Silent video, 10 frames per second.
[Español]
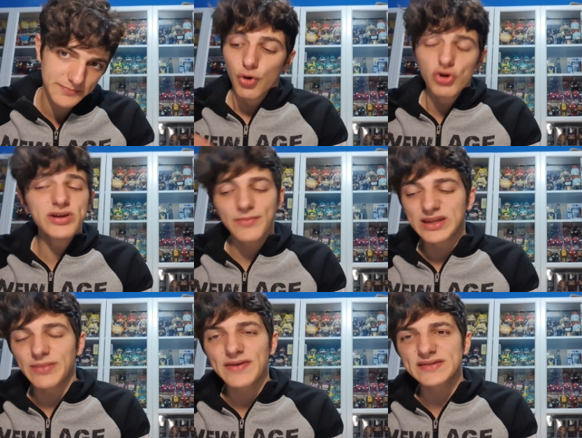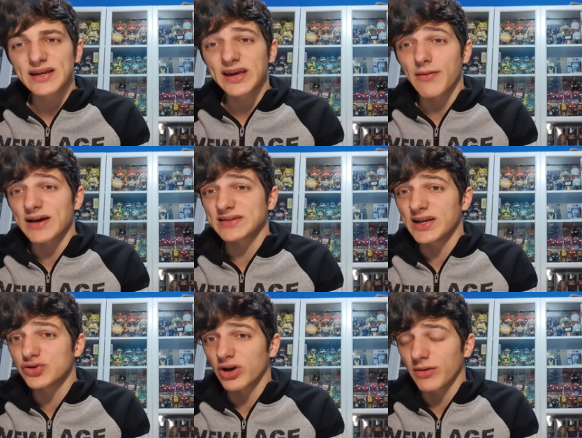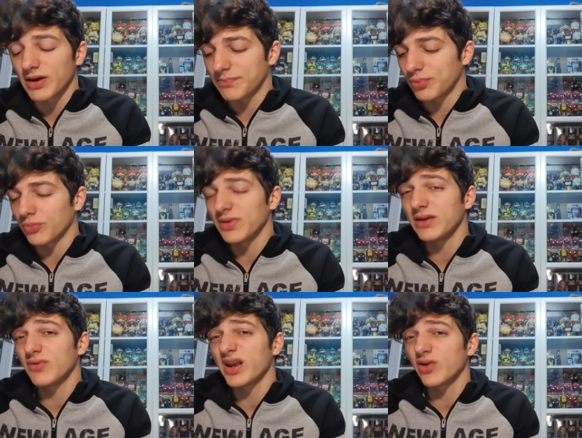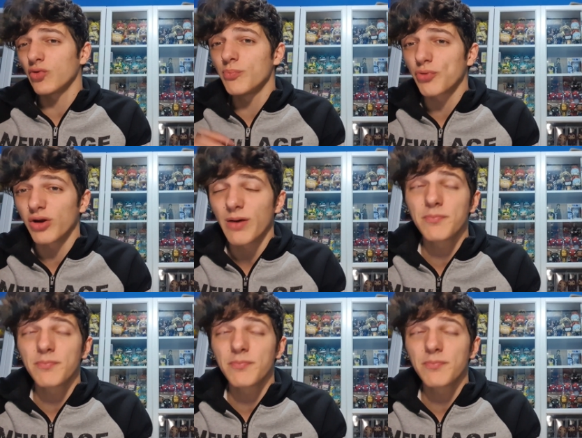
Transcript: Últimamente parece ser que va a ser eso, que a ver, por mí no hay ningún problema